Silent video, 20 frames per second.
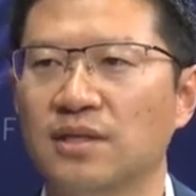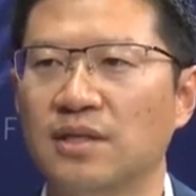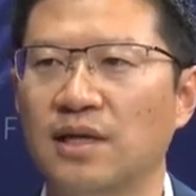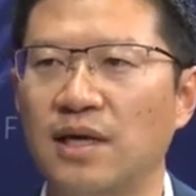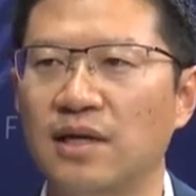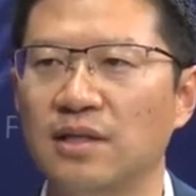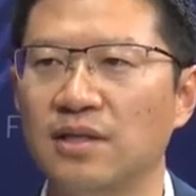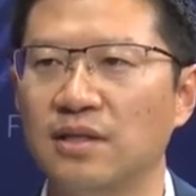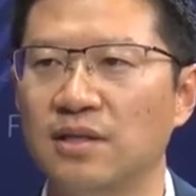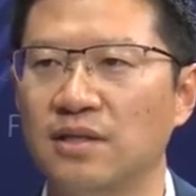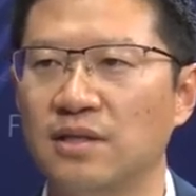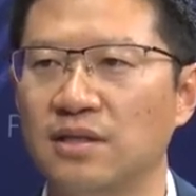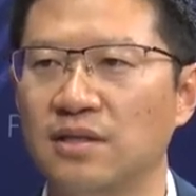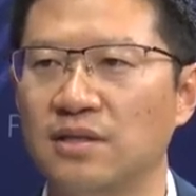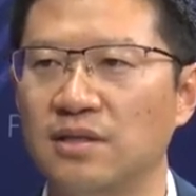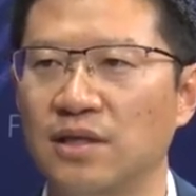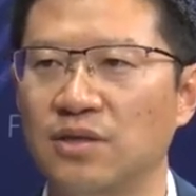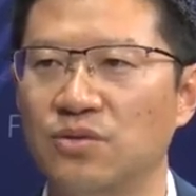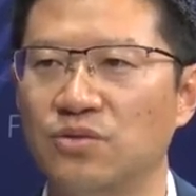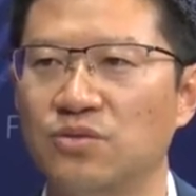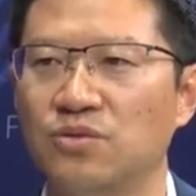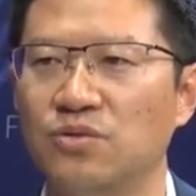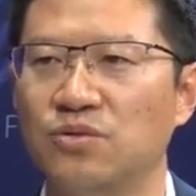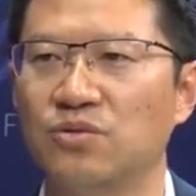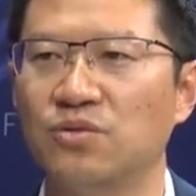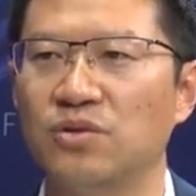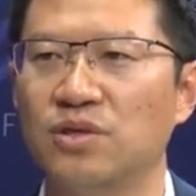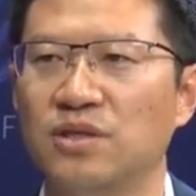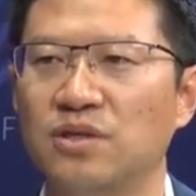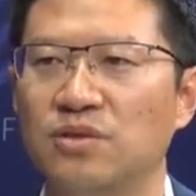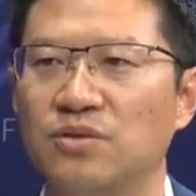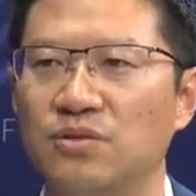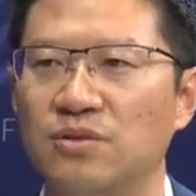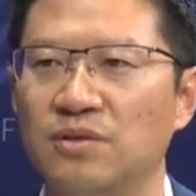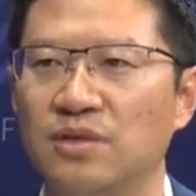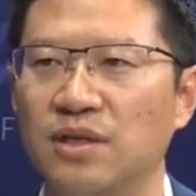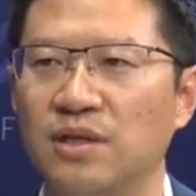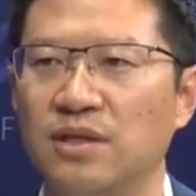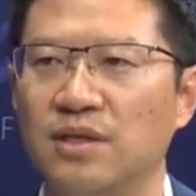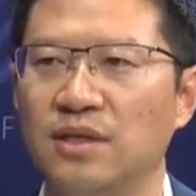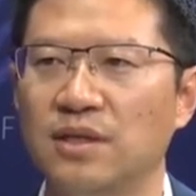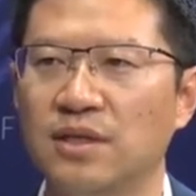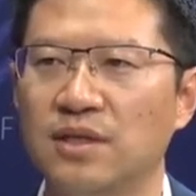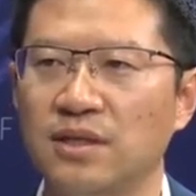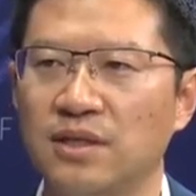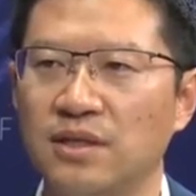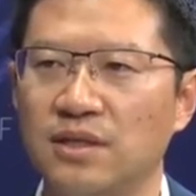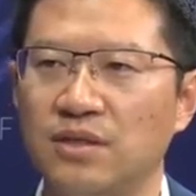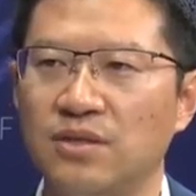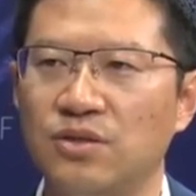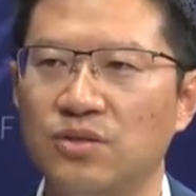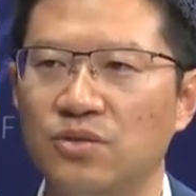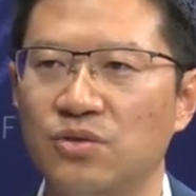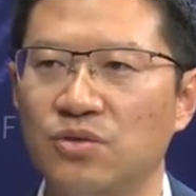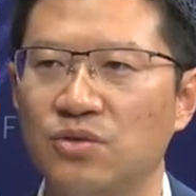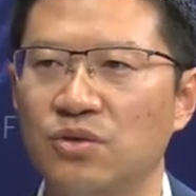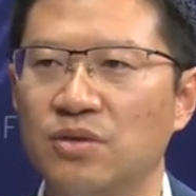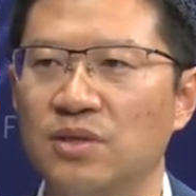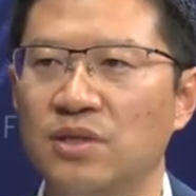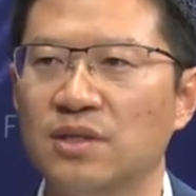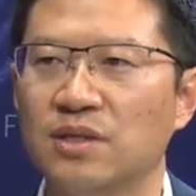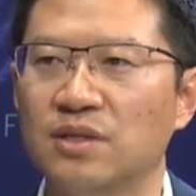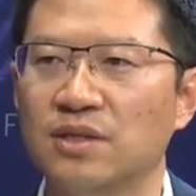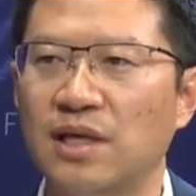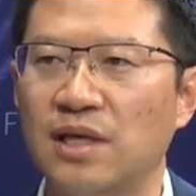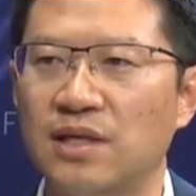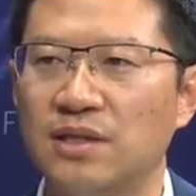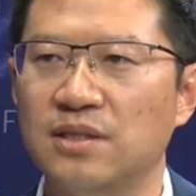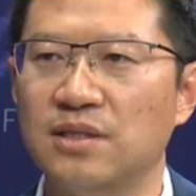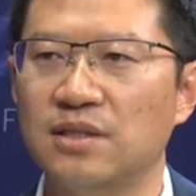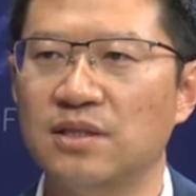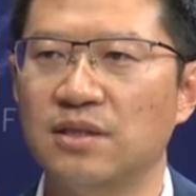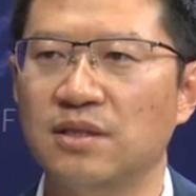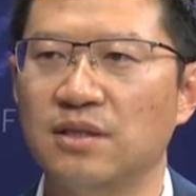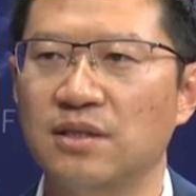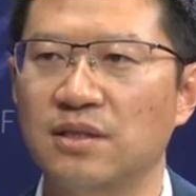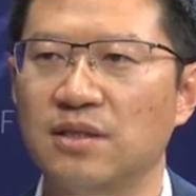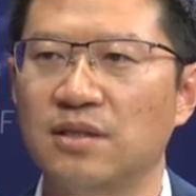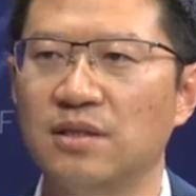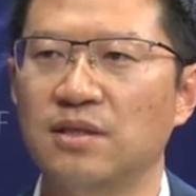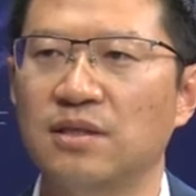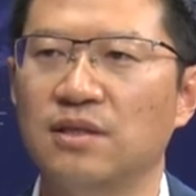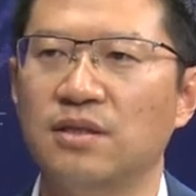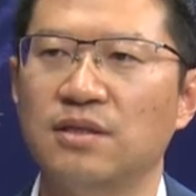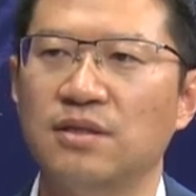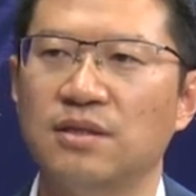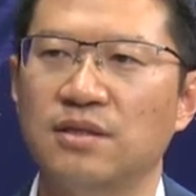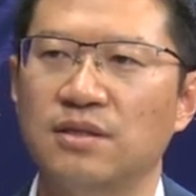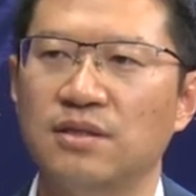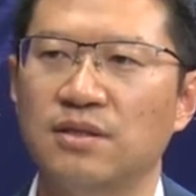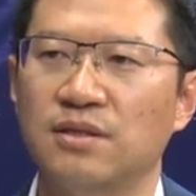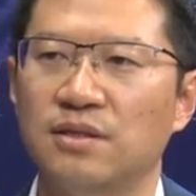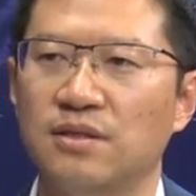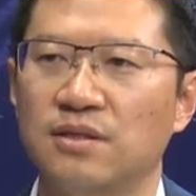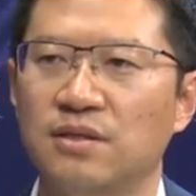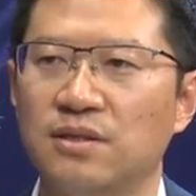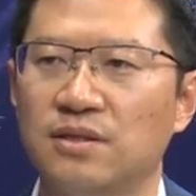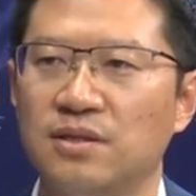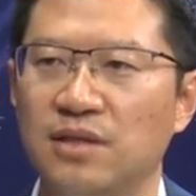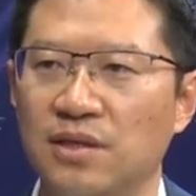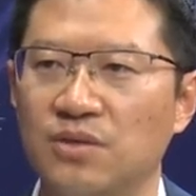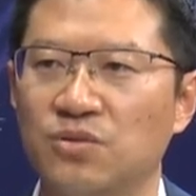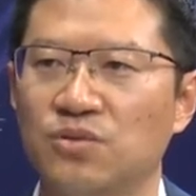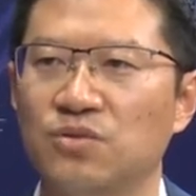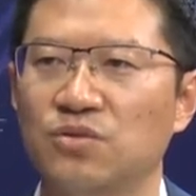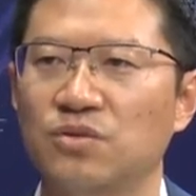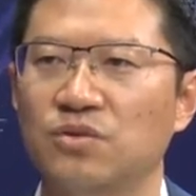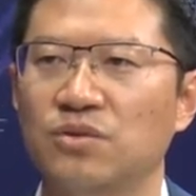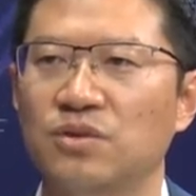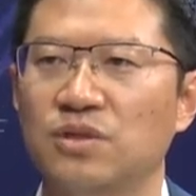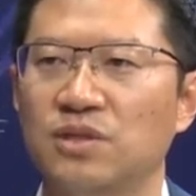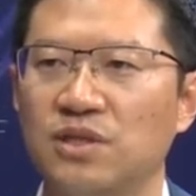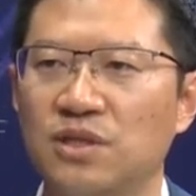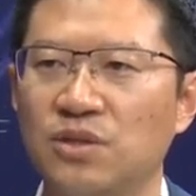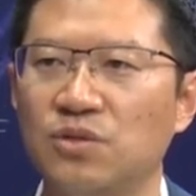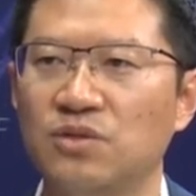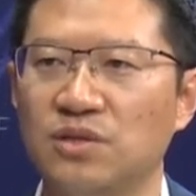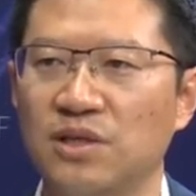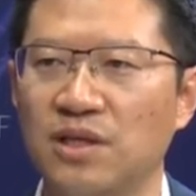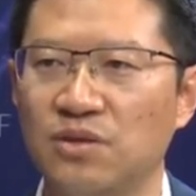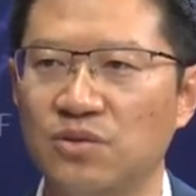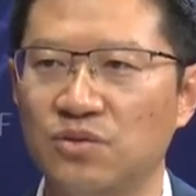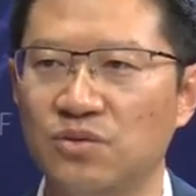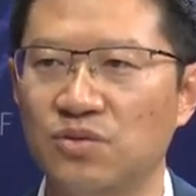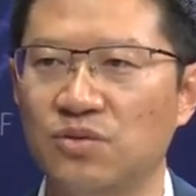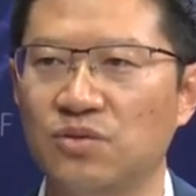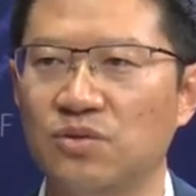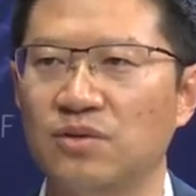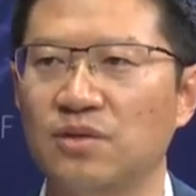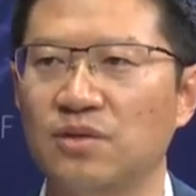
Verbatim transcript: 它呢，减速过程中呢，有大气，呃，减速，气动减速，